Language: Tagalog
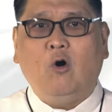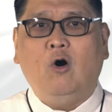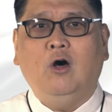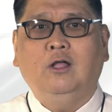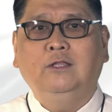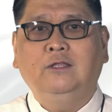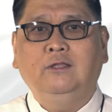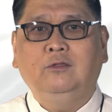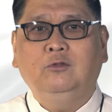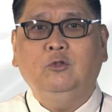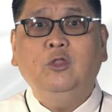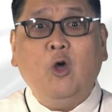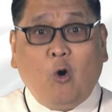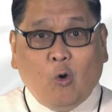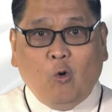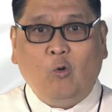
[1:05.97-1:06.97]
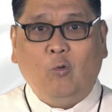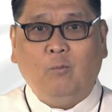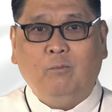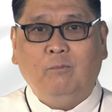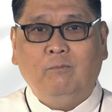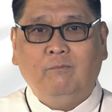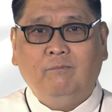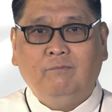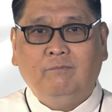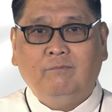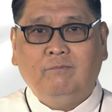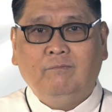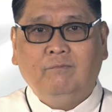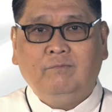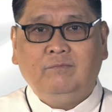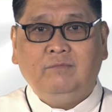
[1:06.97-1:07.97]
on to the hope
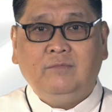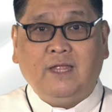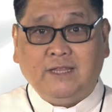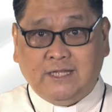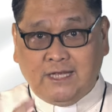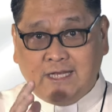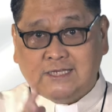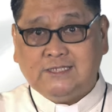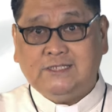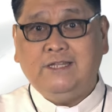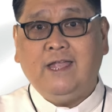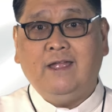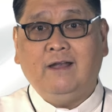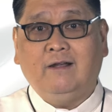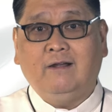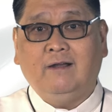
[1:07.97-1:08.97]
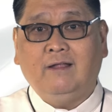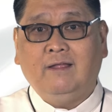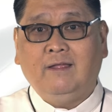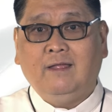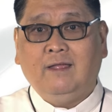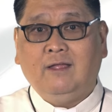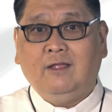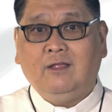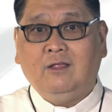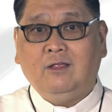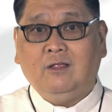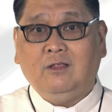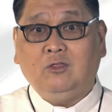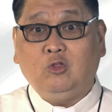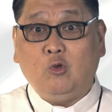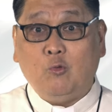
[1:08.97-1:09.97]
that He is there
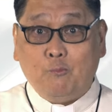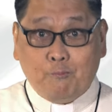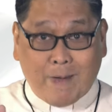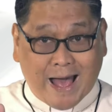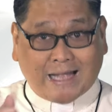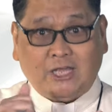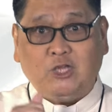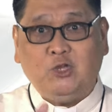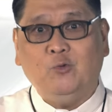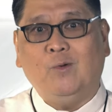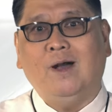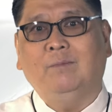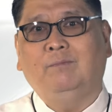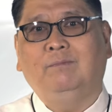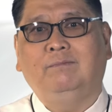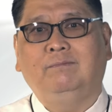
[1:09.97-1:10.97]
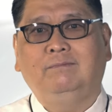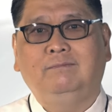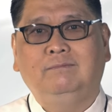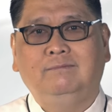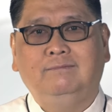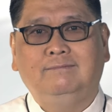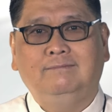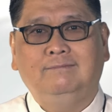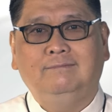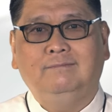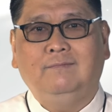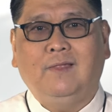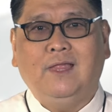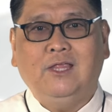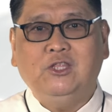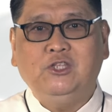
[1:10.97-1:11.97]
to back you up.
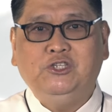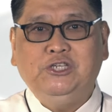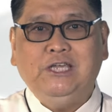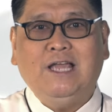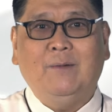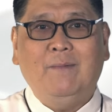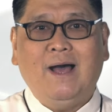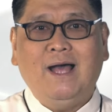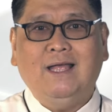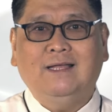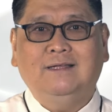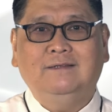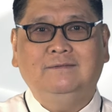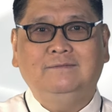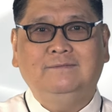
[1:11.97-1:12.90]
G ka ba?